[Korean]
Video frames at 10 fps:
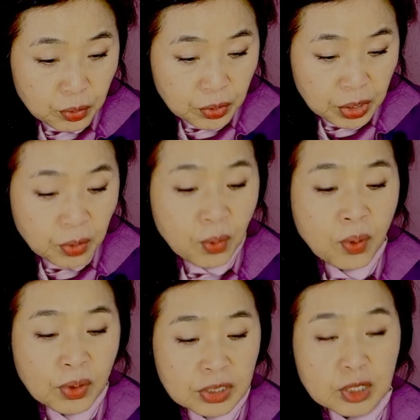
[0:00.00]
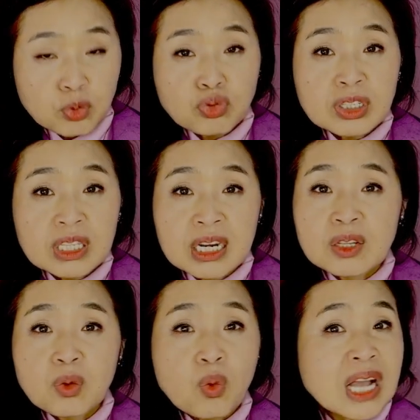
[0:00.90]
그리고 이제 9월
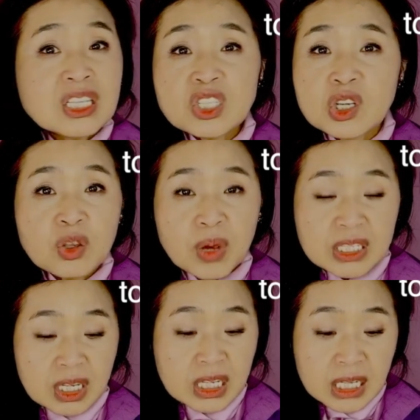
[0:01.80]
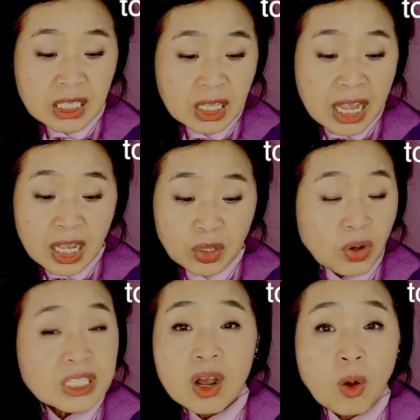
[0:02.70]
달에는 완전히 완전 이제는 더
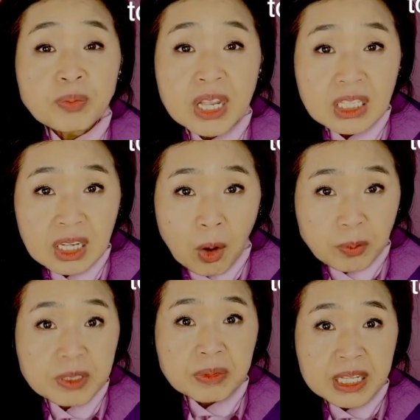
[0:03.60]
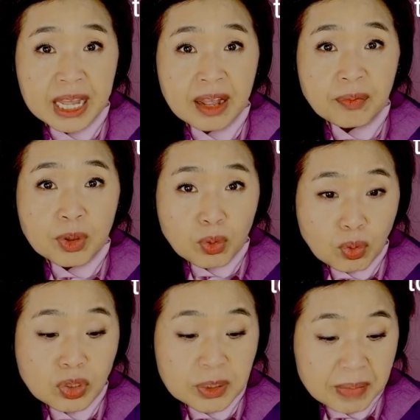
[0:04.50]
이상 업데이트가 없습니다.
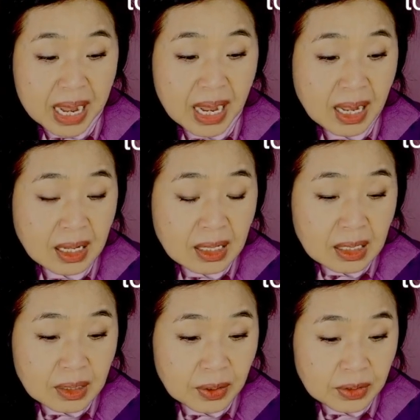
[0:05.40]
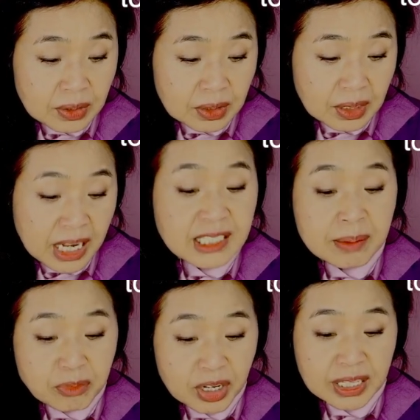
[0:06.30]
후쿠시마 그런 그
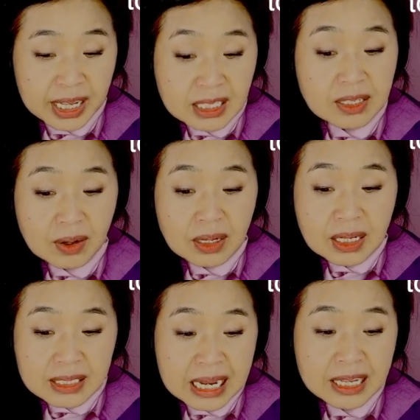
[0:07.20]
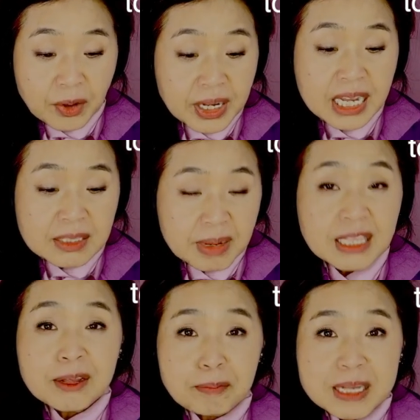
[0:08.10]
해산물에 대해서 자
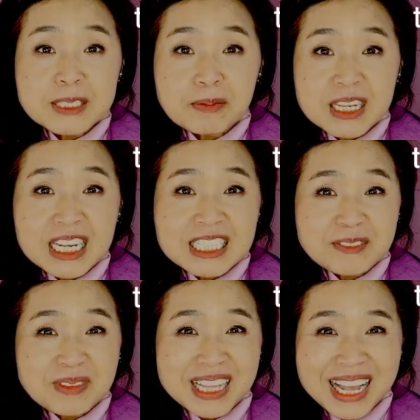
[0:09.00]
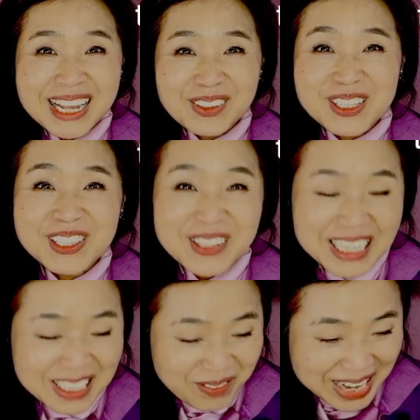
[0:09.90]
여기까지만 말씀드리겠습니다. 오늘도
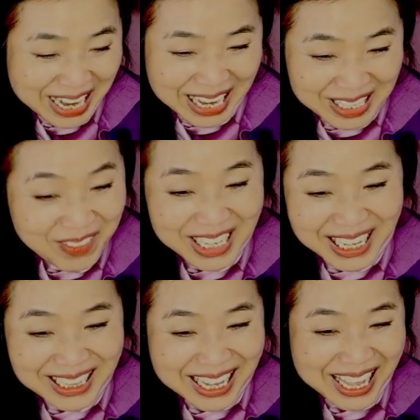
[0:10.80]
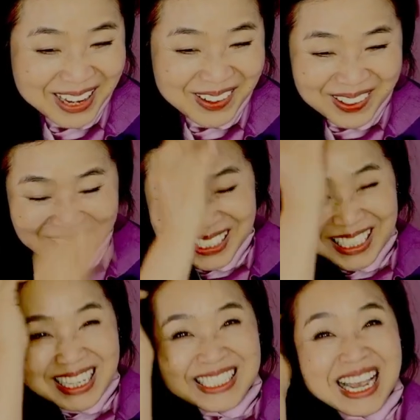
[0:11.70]
야단 많이 맞겠네요.
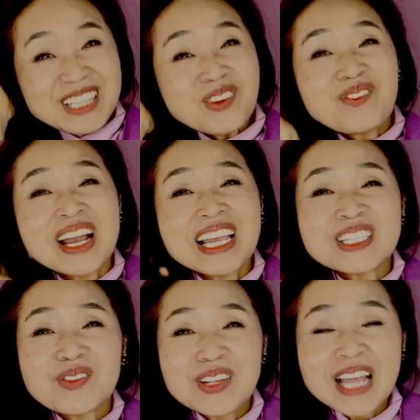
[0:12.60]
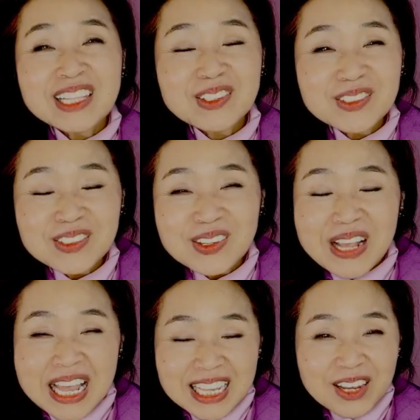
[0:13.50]
자 한국 밖에서 본 한국
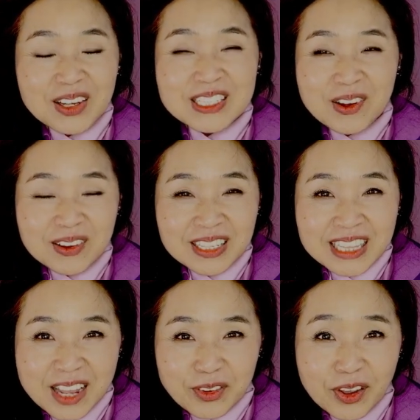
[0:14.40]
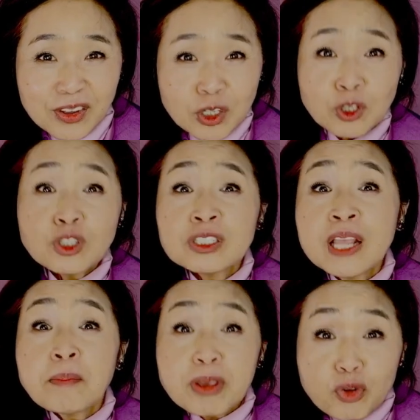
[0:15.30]
여기서 끝내고요. 저는
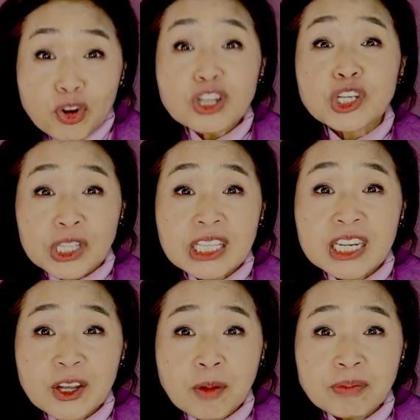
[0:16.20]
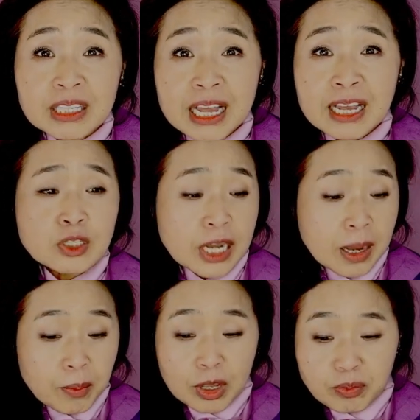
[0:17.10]
그냥 미국 걸 전해드린 겁니다. 제가
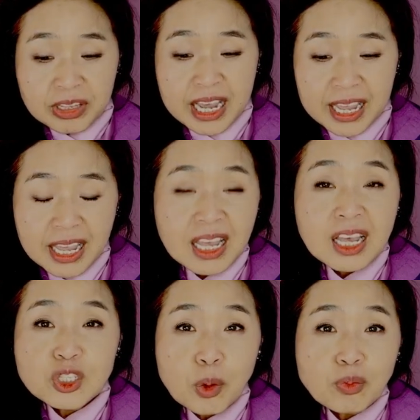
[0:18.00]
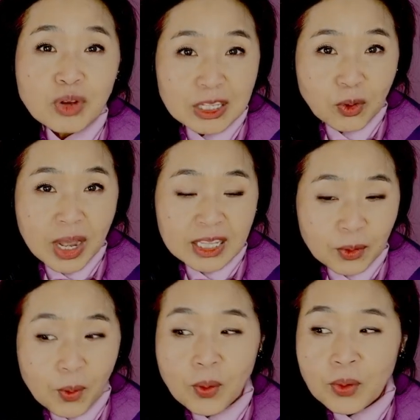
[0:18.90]
뭐 이 분야의 전문가도
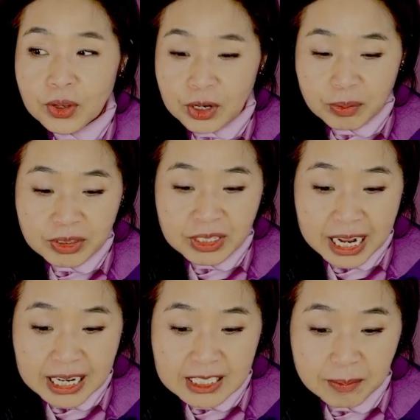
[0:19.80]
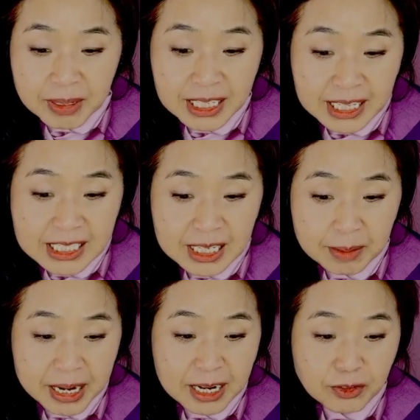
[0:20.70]
아니고 여러분들 알아서 판단하시기
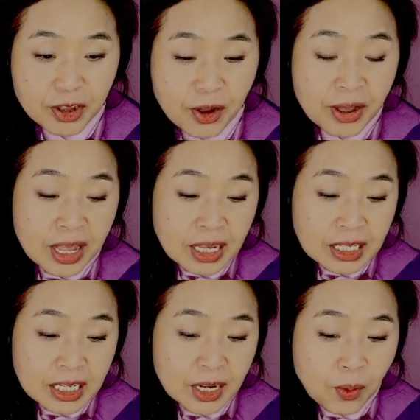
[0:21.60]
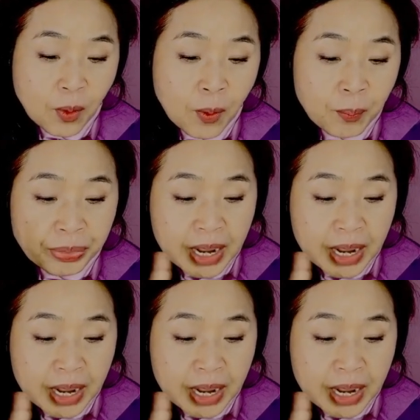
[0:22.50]
바라고요. 그리고